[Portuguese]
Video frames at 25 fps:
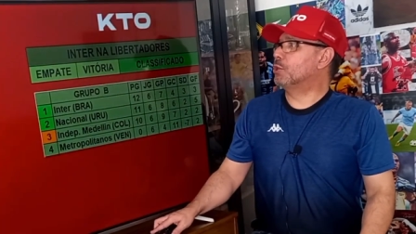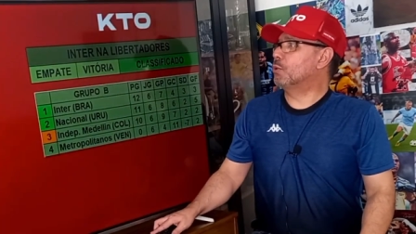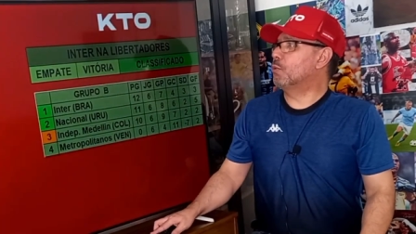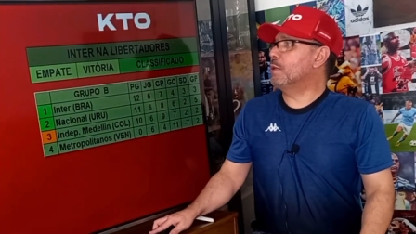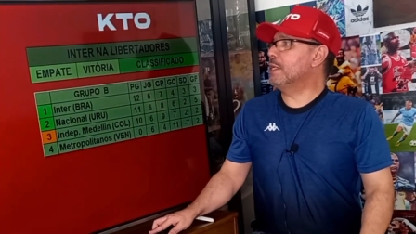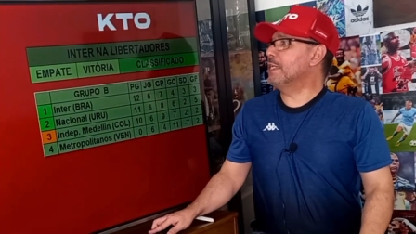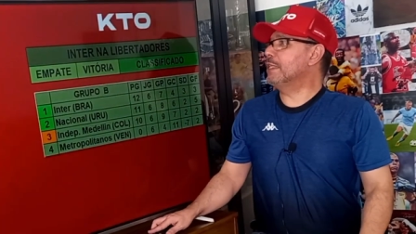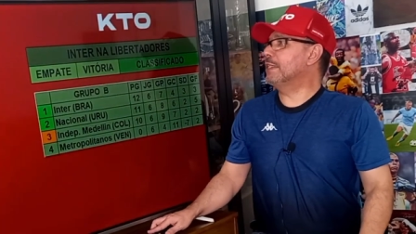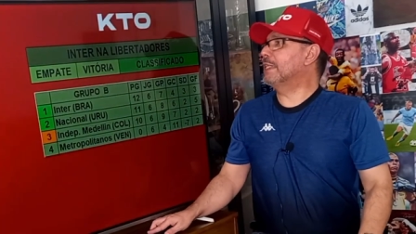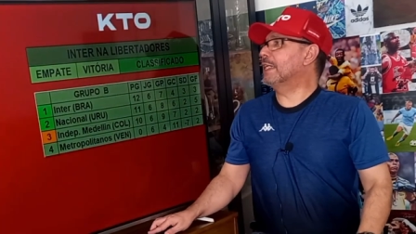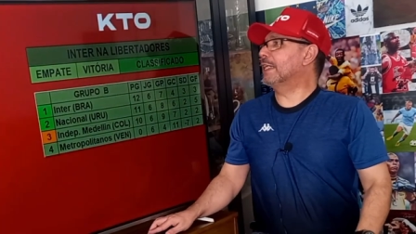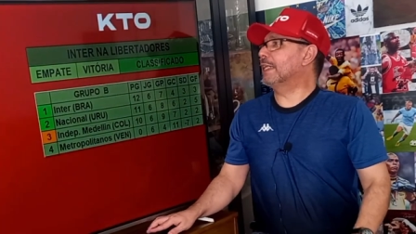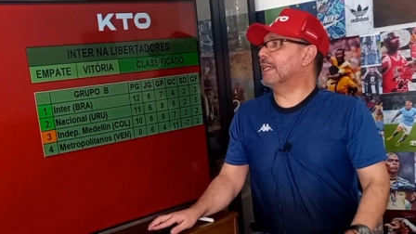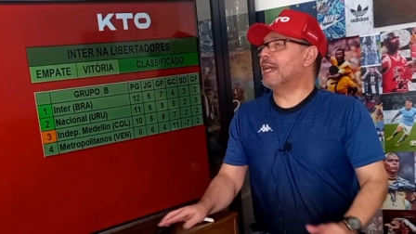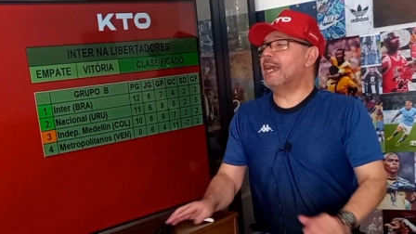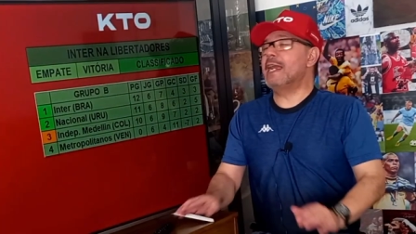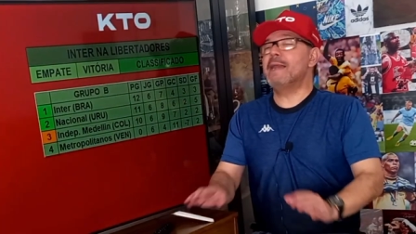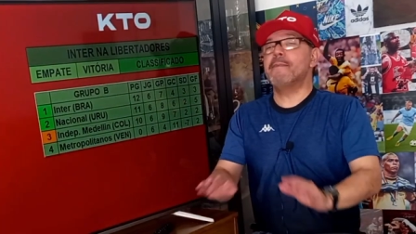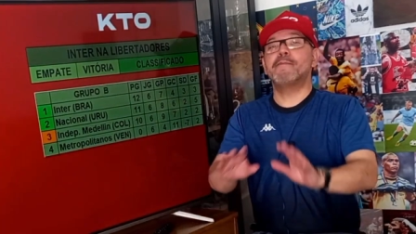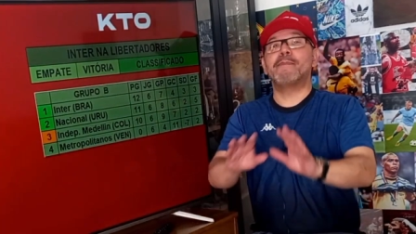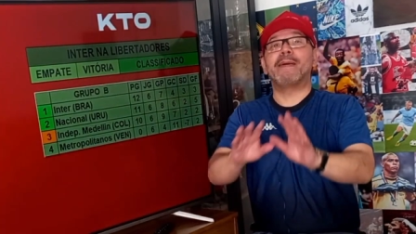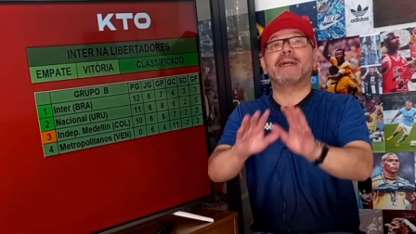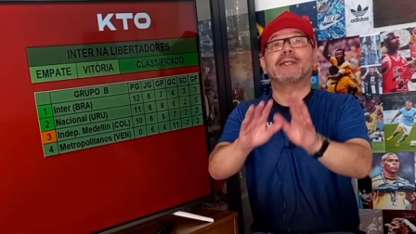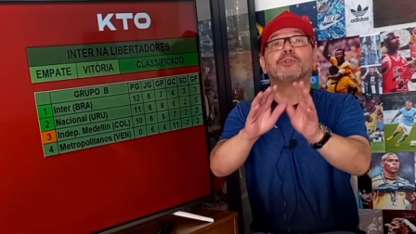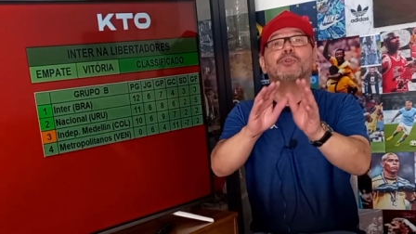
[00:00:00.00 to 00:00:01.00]
o Inter
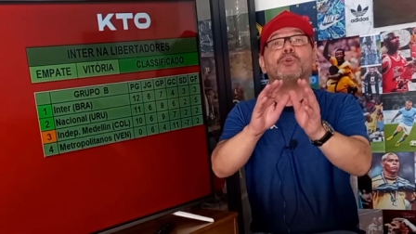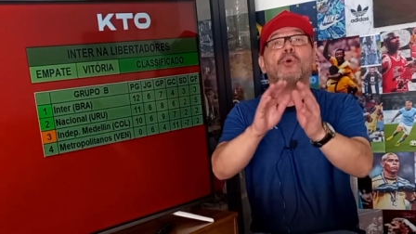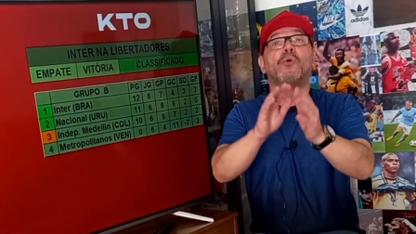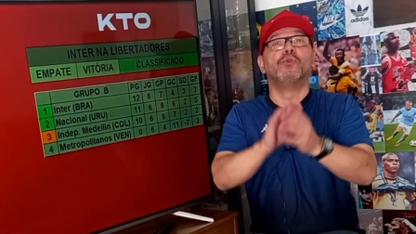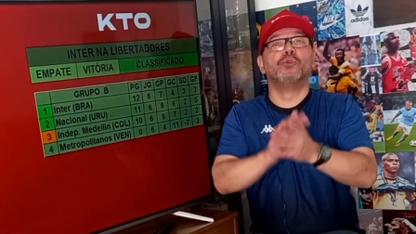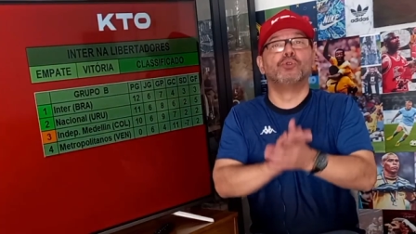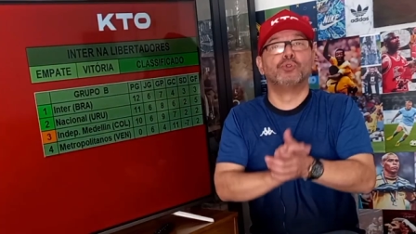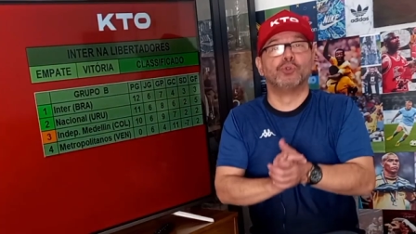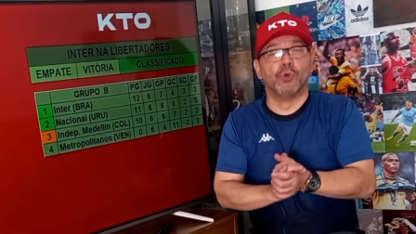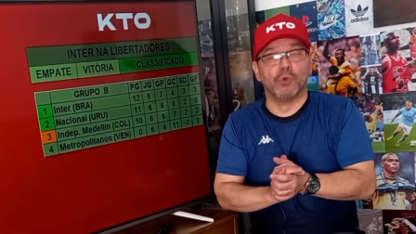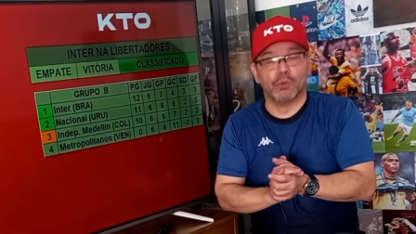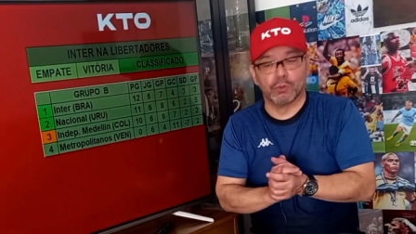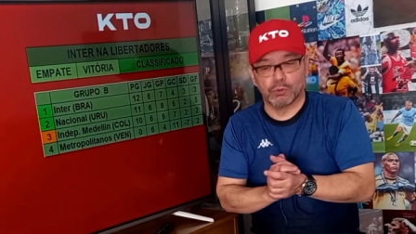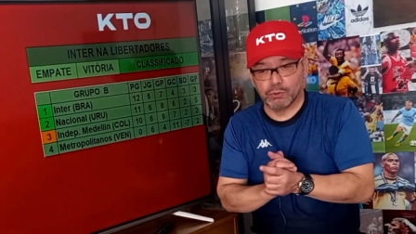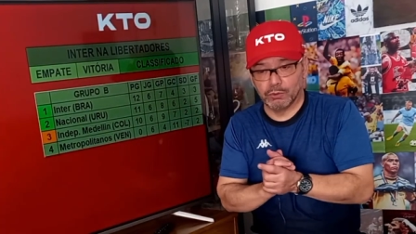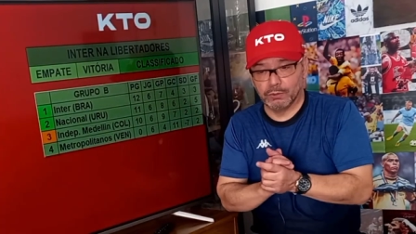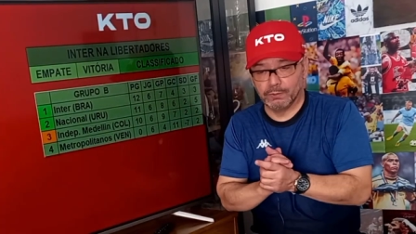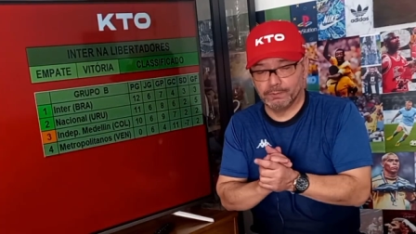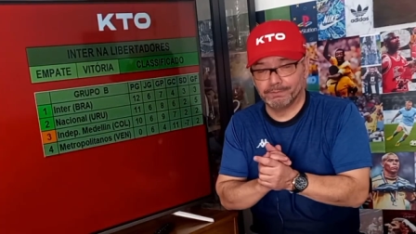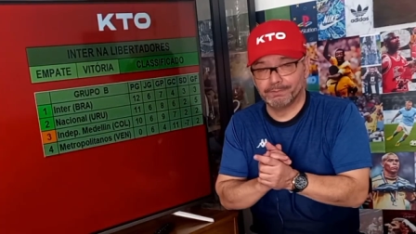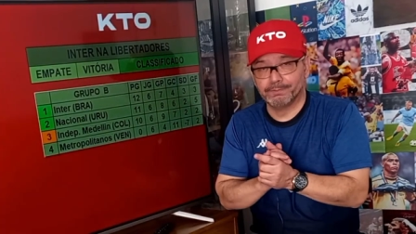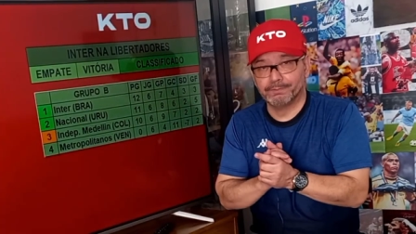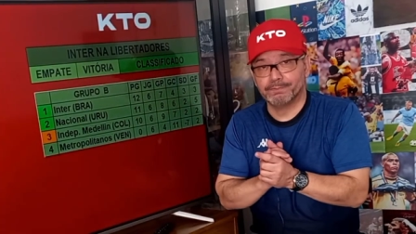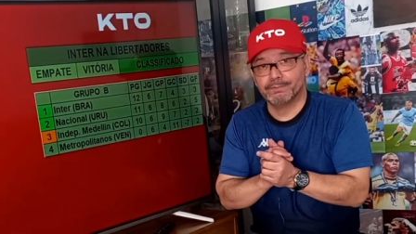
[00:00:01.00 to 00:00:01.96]
empatou o jogo